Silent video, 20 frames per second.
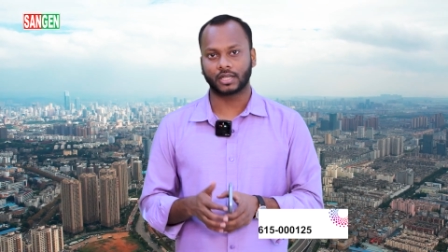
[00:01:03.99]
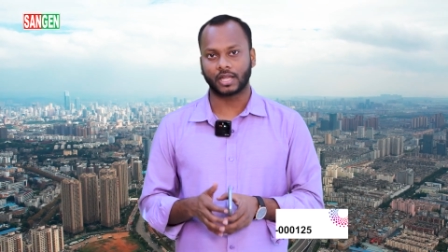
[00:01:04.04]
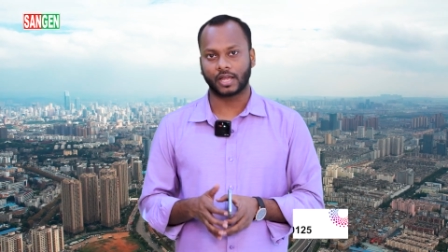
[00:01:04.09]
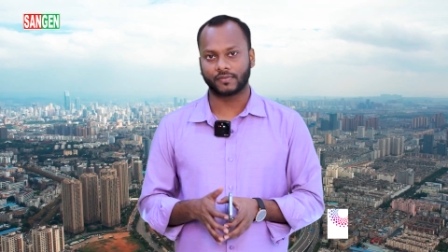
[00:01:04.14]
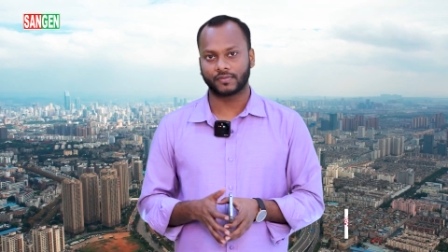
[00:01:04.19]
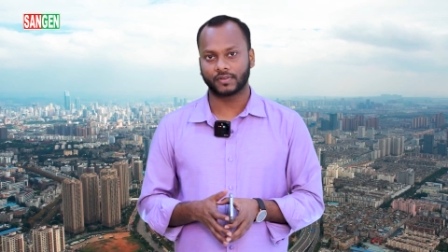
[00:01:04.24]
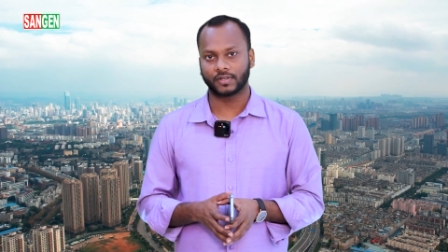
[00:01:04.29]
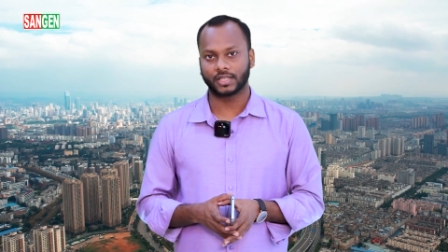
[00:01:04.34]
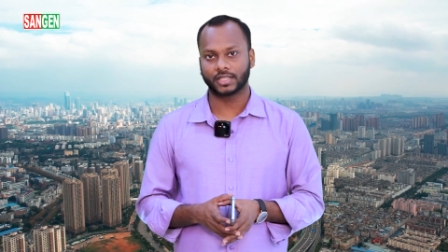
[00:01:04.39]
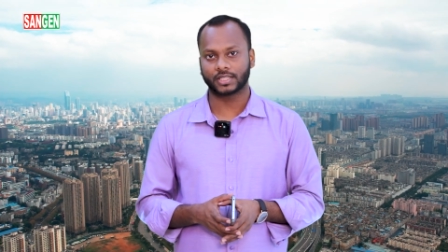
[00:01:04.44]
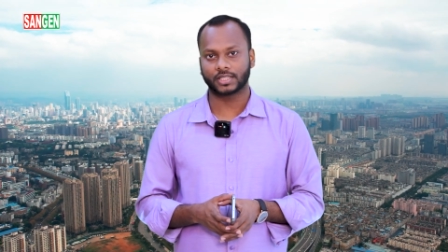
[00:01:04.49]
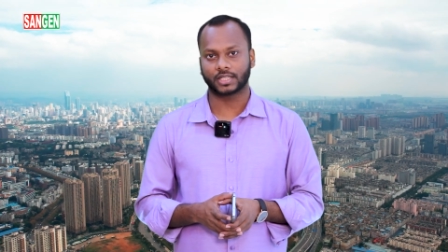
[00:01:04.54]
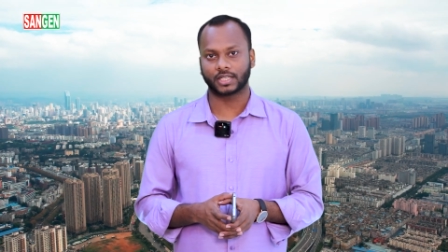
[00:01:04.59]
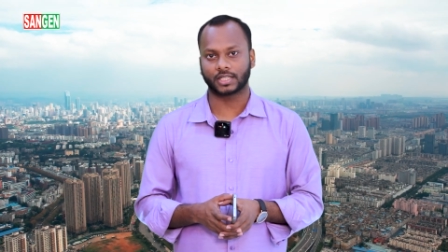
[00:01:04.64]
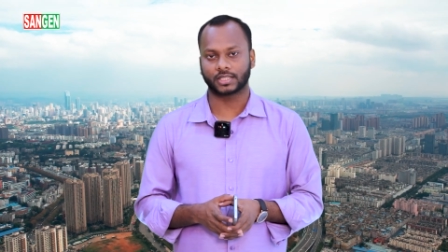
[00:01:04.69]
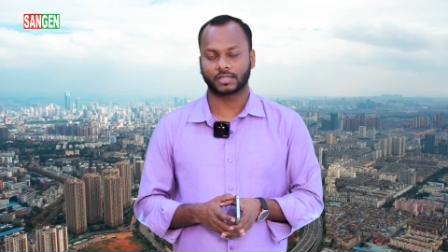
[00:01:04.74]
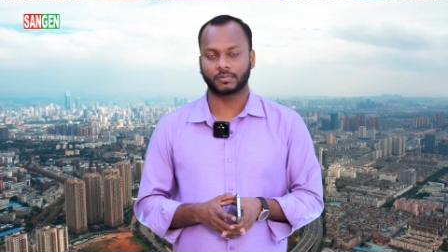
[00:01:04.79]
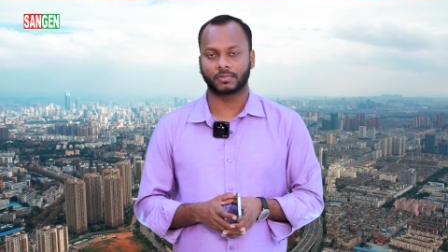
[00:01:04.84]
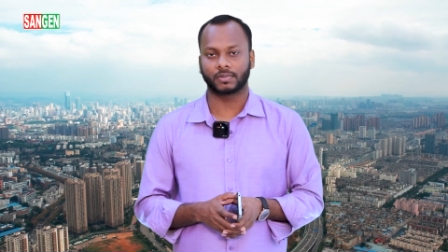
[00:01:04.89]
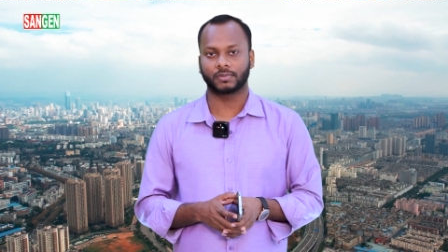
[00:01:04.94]
অ্যাফিলিয়েশন
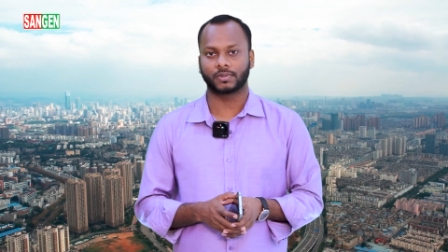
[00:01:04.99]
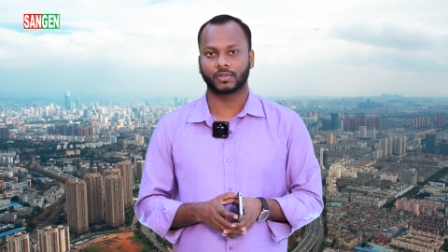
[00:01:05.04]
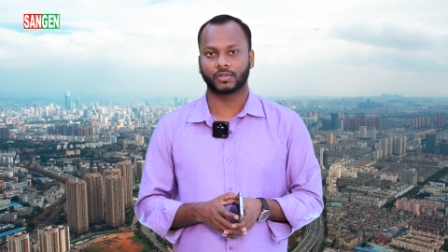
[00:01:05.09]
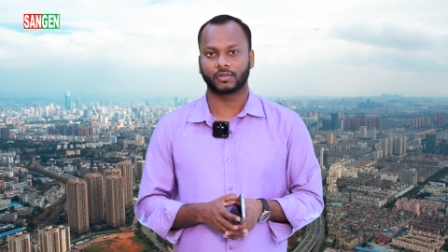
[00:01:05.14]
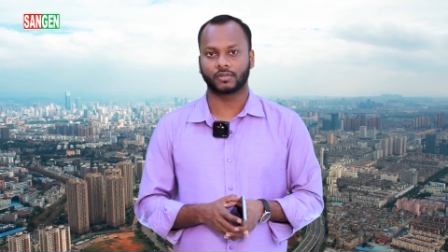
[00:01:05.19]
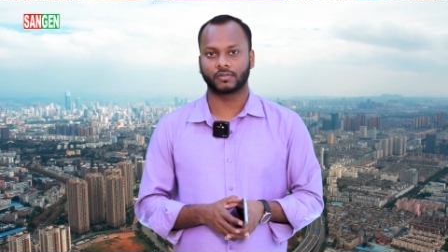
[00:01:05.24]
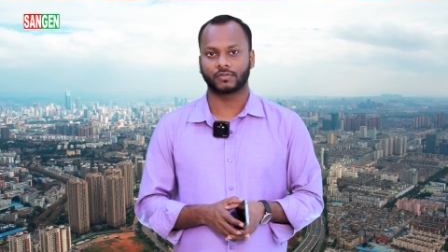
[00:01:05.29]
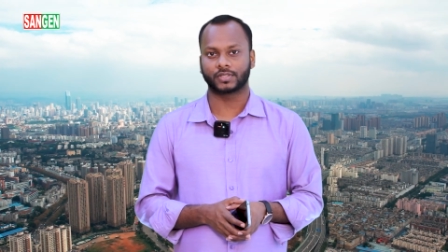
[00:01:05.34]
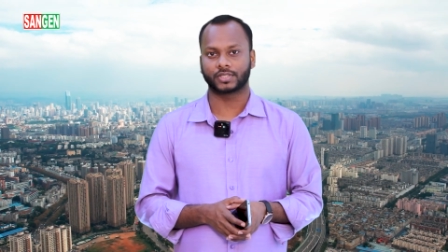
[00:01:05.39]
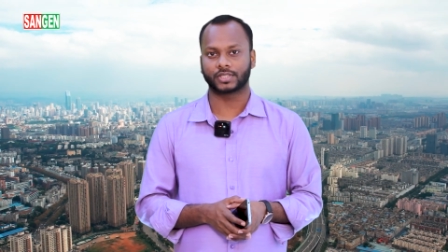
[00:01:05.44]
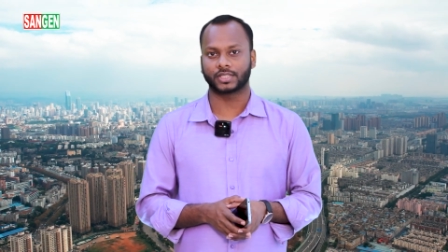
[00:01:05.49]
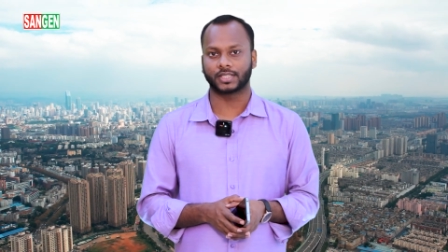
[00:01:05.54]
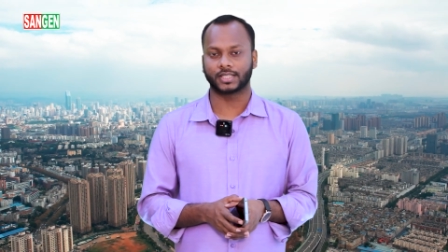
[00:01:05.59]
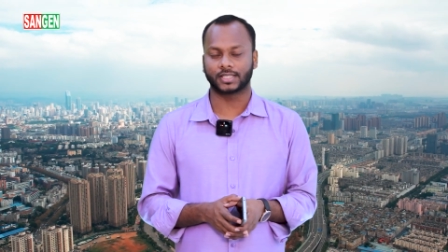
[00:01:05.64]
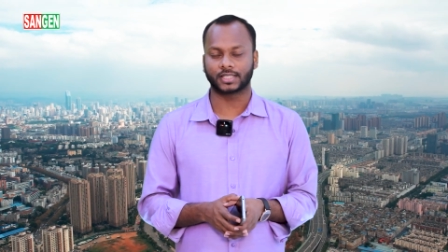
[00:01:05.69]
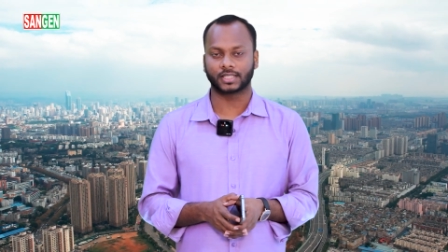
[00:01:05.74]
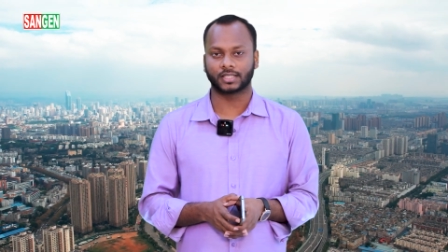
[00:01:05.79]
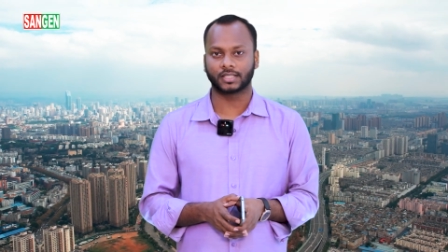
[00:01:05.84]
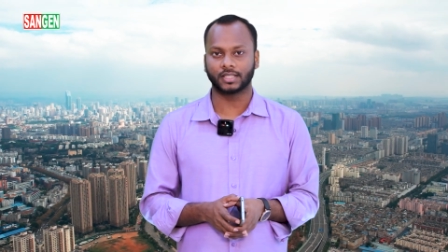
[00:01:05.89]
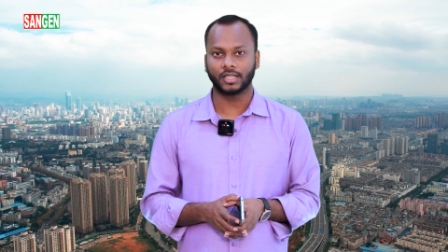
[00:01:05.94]
আছে বিভিন্ন
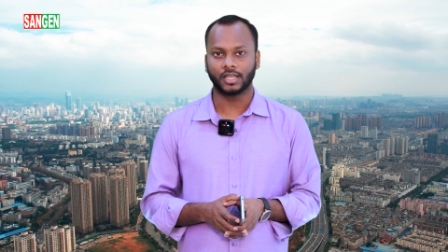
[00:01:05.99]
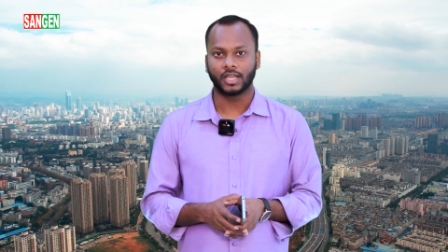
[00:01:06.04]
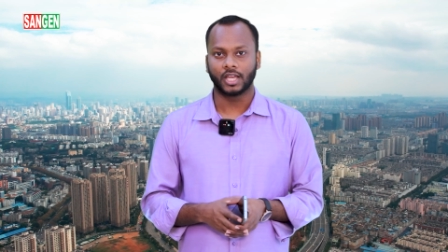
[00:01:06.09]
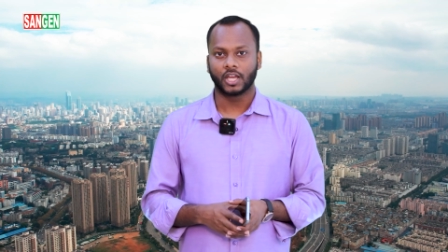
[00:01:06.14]
ইউনিভার্সিটির সাথে